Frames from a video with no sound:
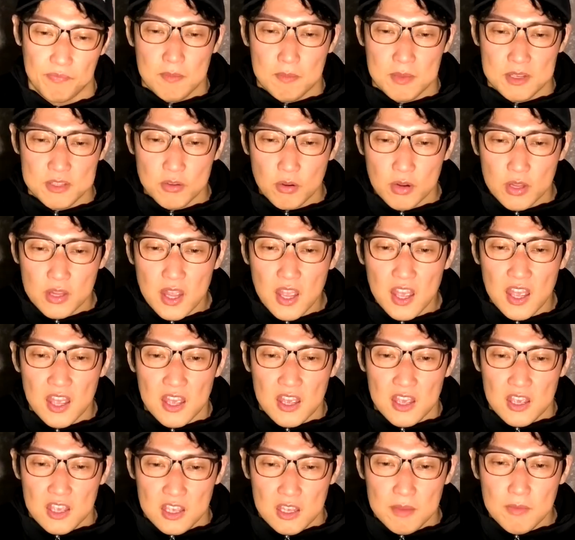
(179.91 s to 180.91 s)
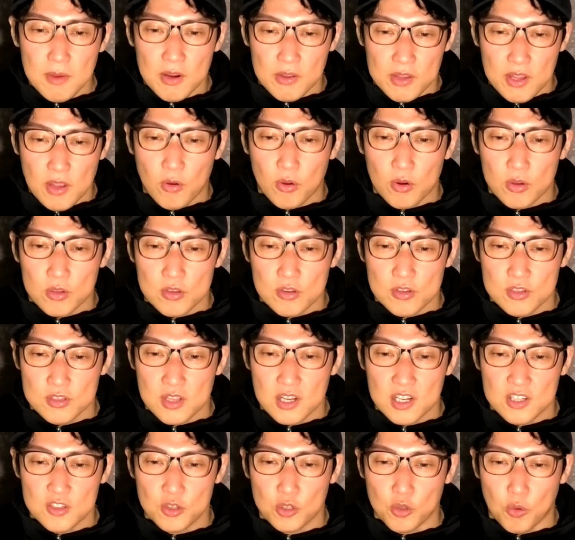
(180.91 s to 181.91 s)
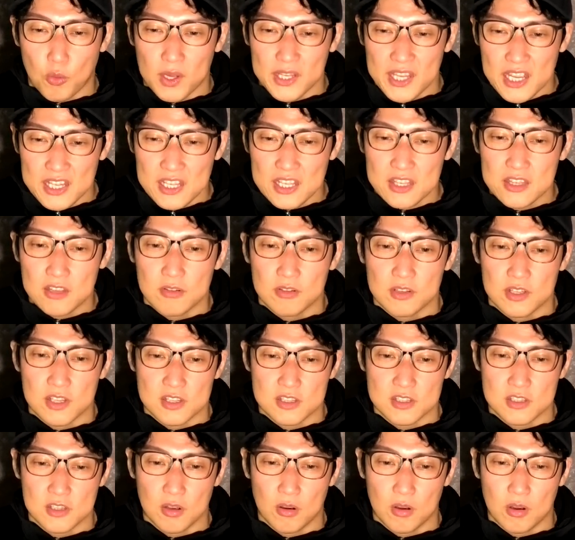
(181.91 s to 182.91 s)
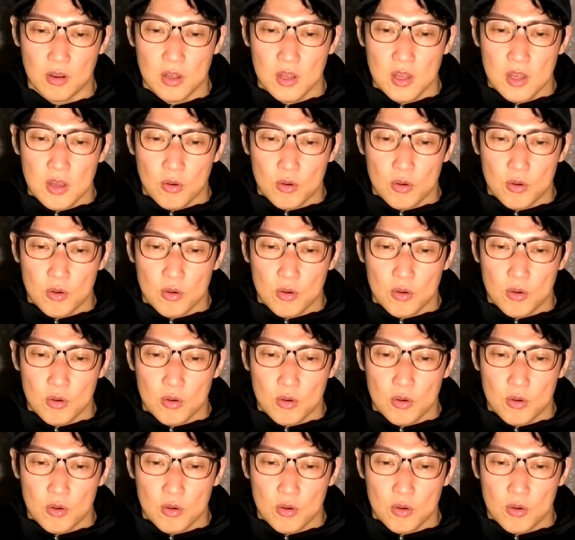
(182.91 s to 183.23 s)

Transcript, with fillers: まあ、それで、今のね、このニュースってのはちょっと話題になってるんですよ。